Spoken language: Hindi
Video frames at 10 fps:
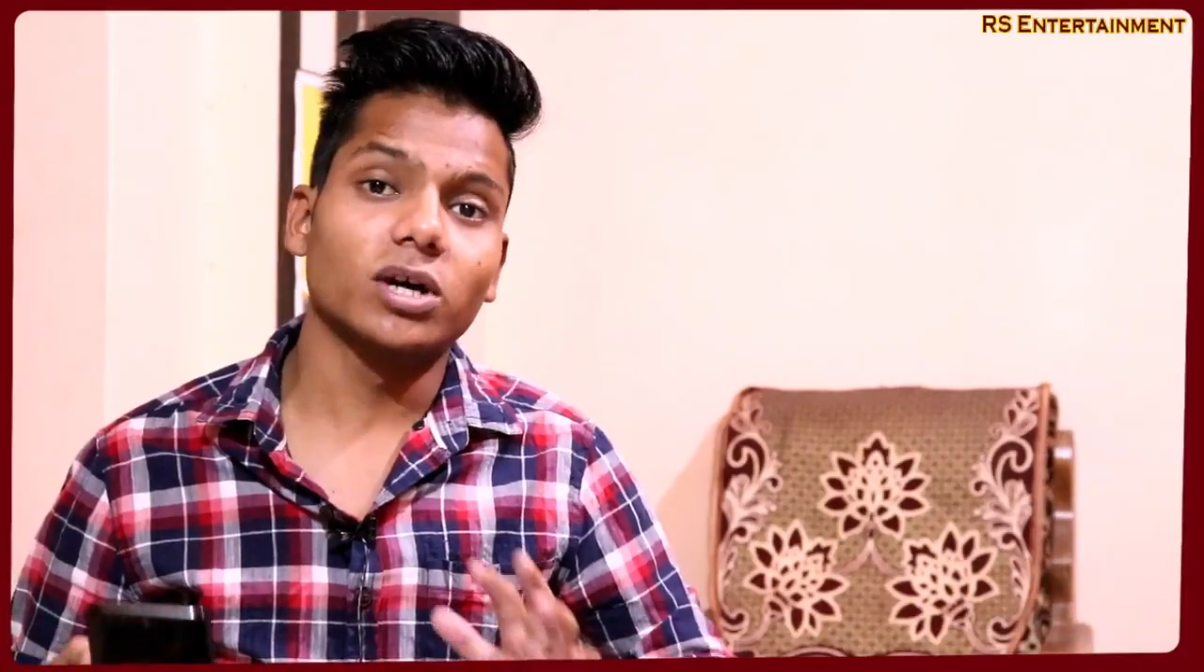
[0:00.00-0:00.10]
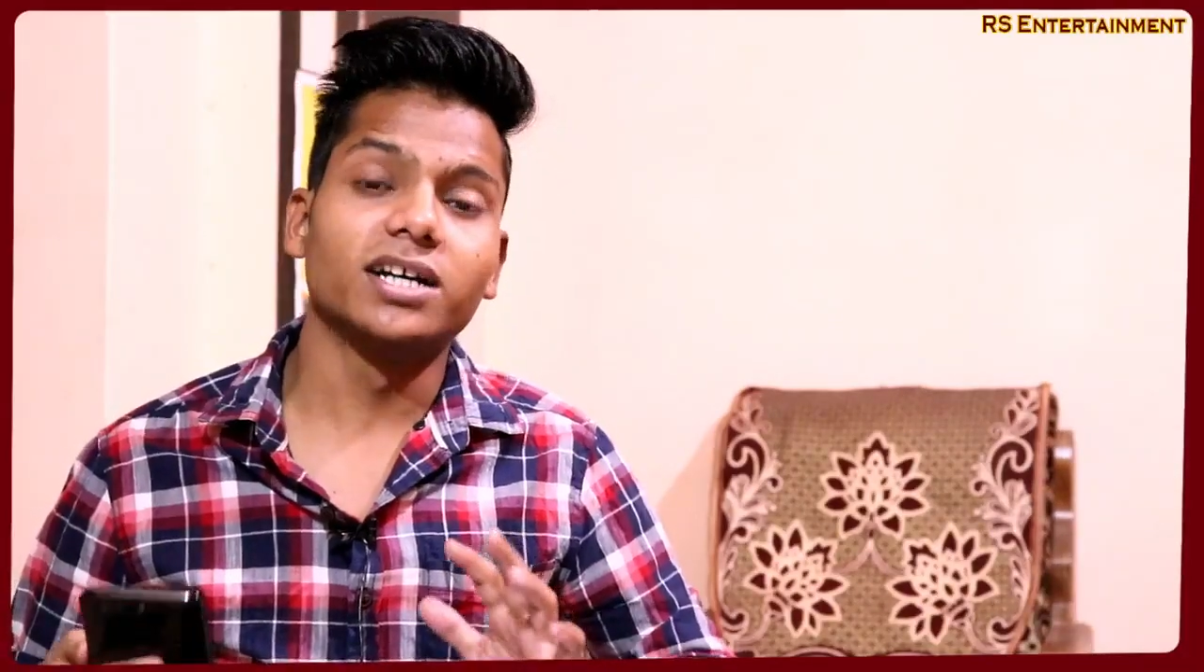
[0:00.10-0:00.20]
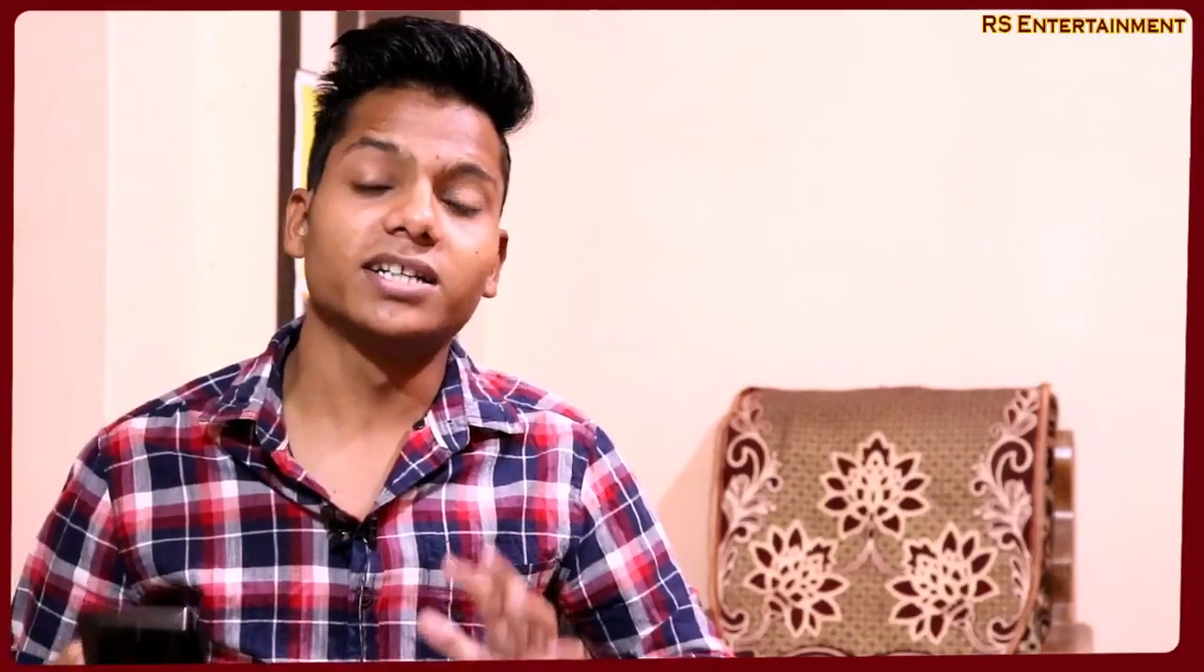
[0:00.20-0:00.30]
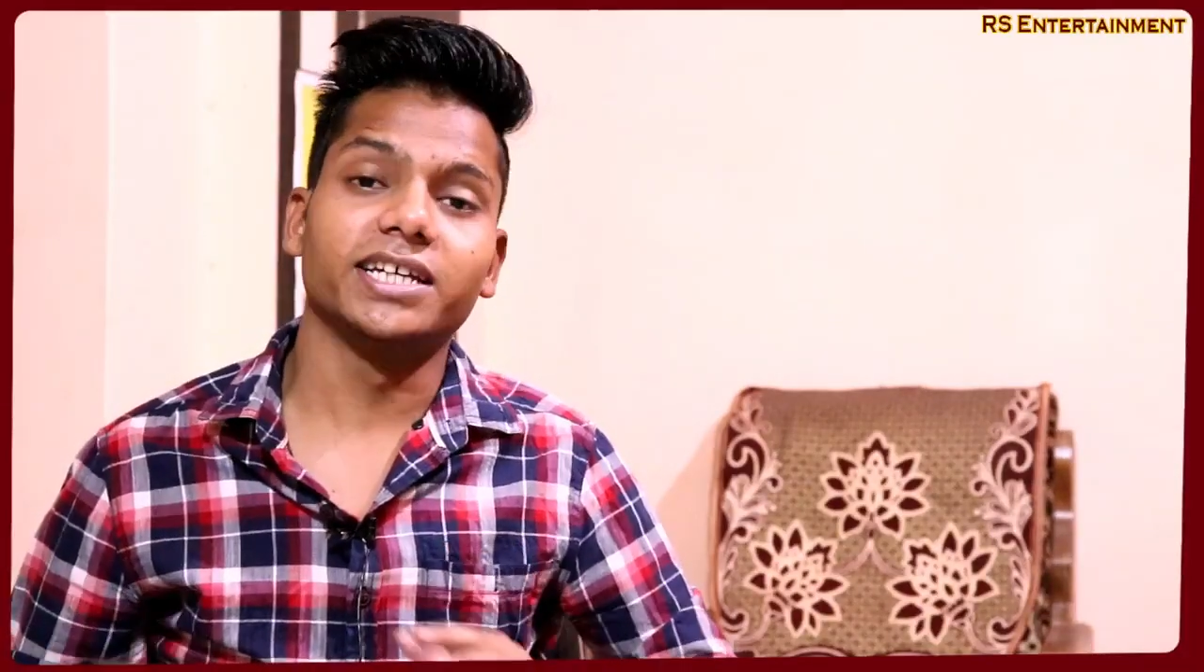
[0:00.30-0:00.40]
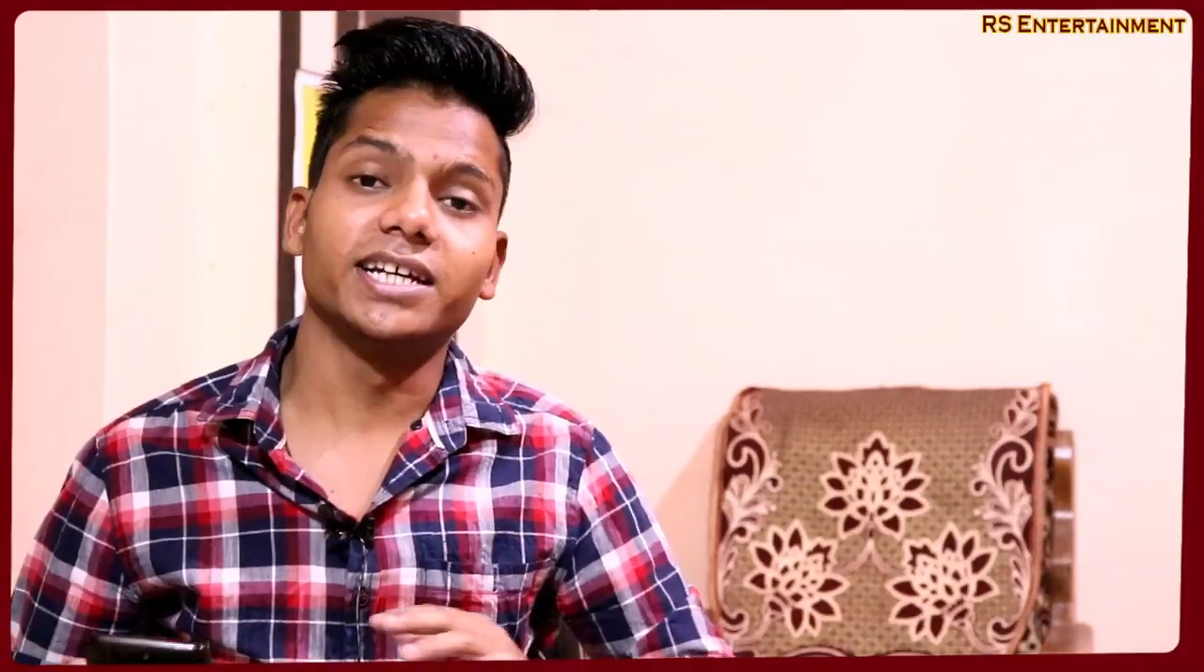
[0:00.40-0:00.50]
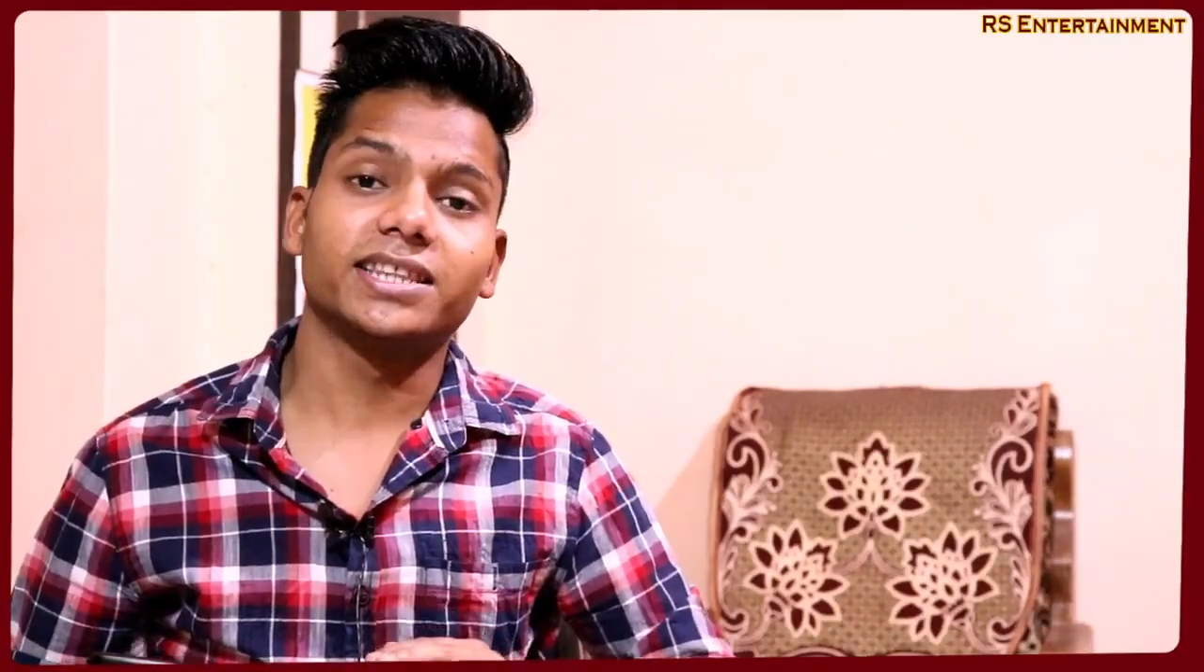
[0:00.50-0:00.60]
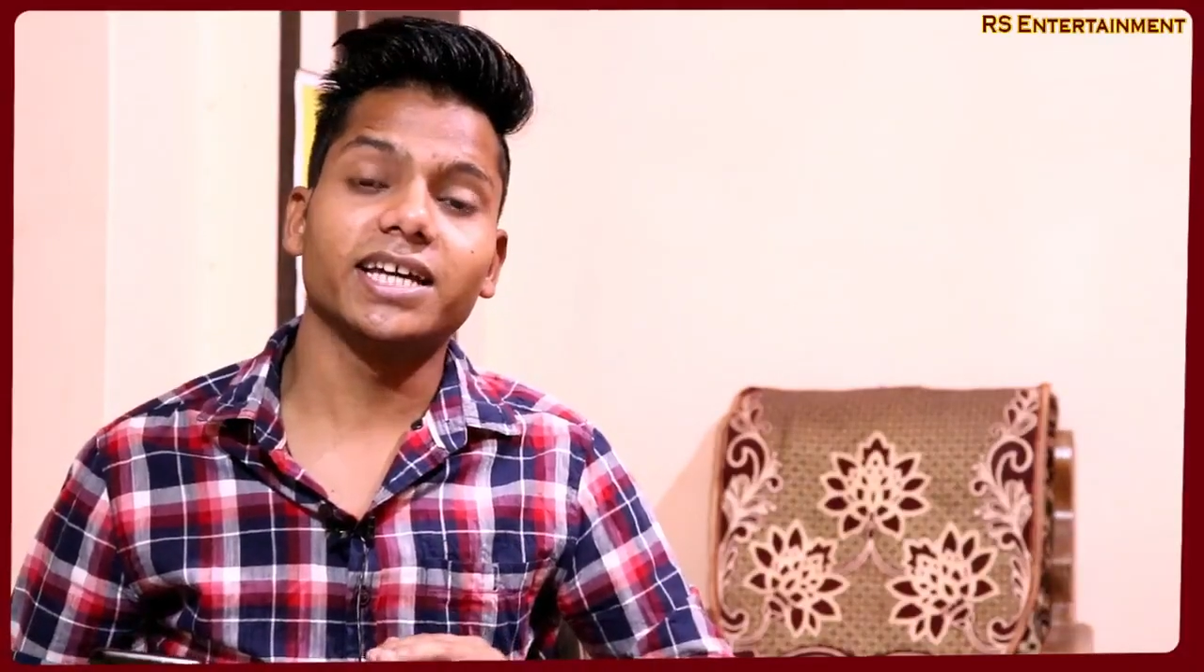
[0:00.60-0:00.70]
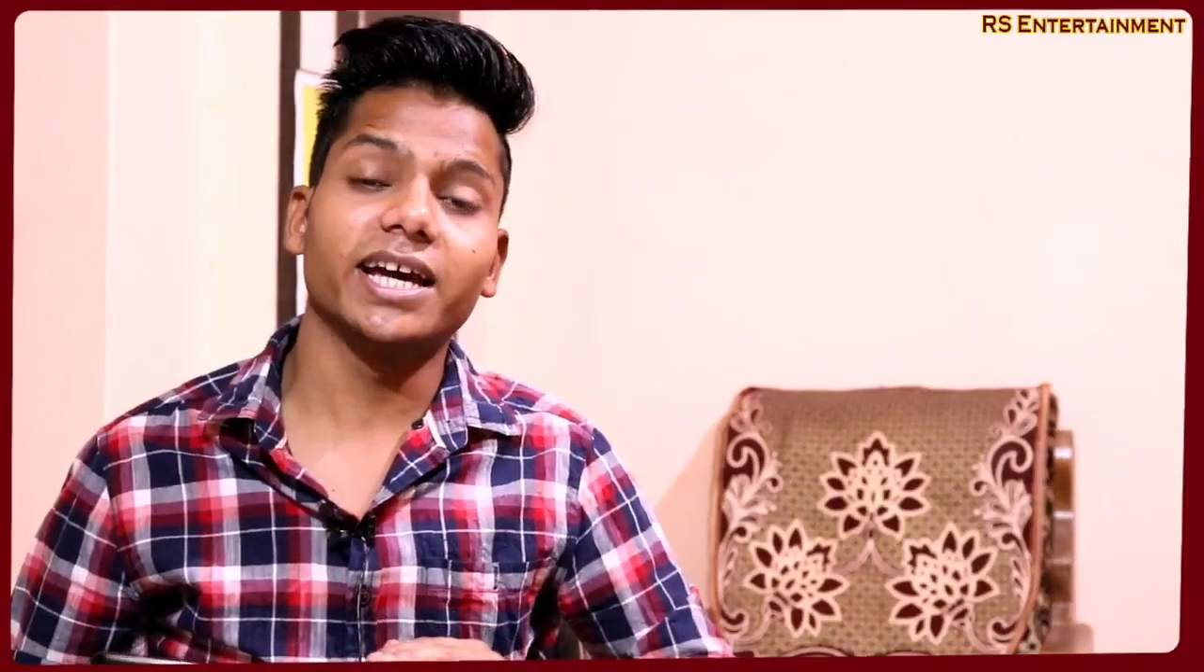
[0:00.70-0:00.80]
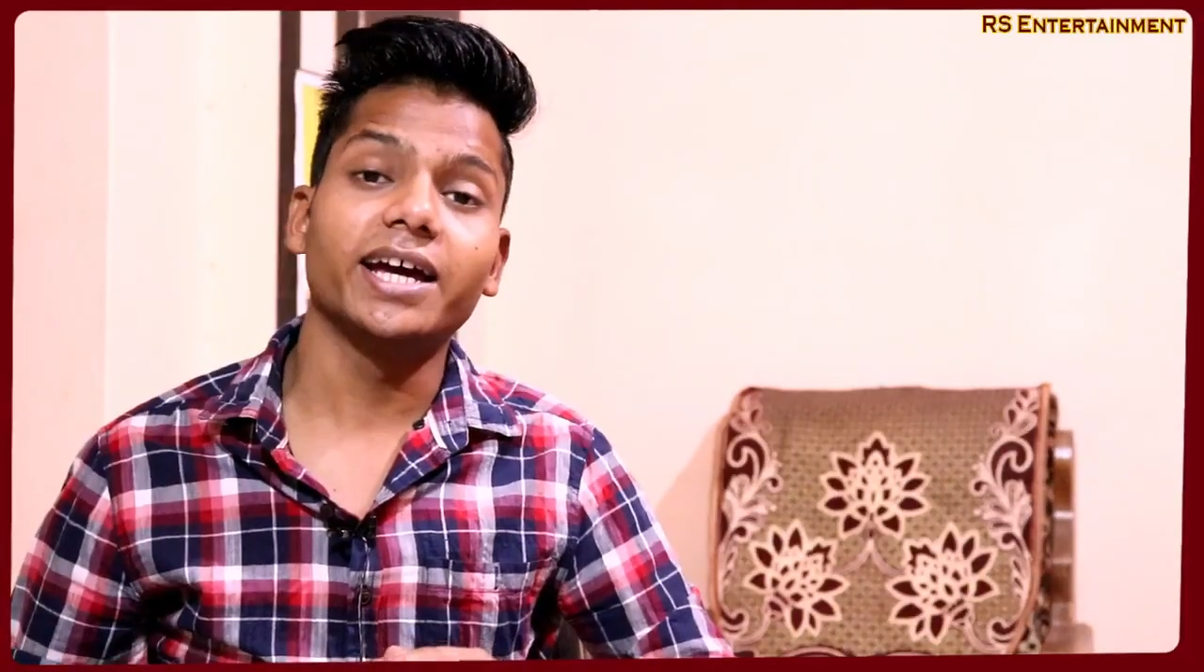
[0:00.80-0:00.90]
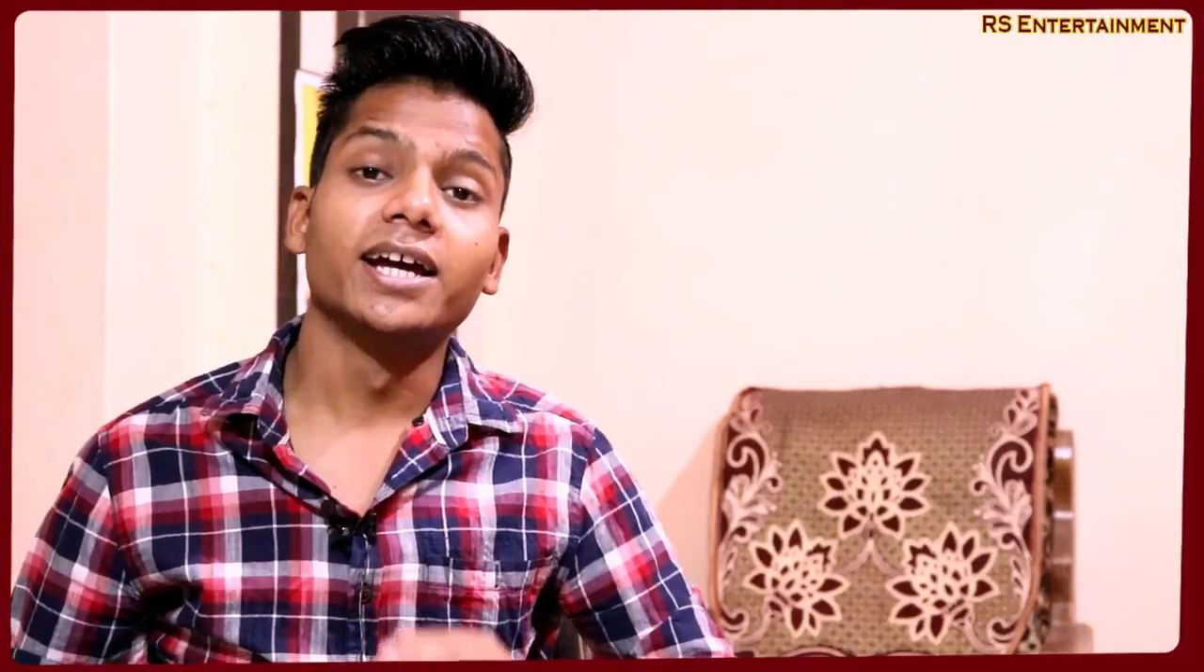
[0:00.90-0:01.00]
को अगर
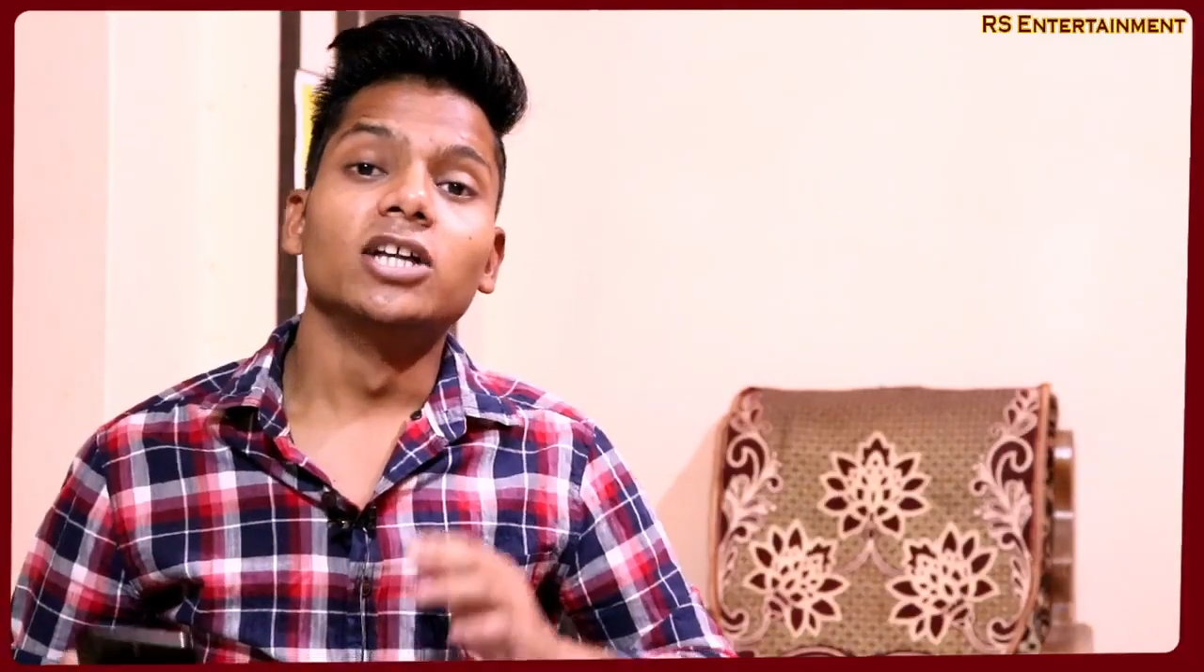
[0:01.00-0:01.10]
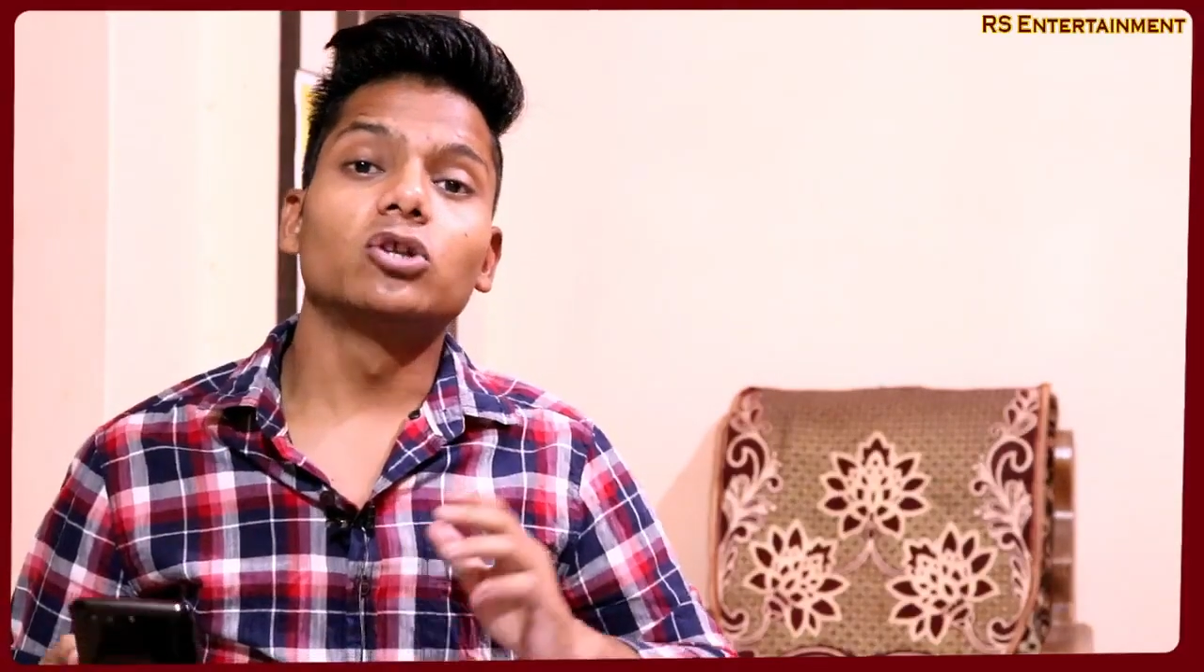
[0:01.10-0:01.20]
देखते हैं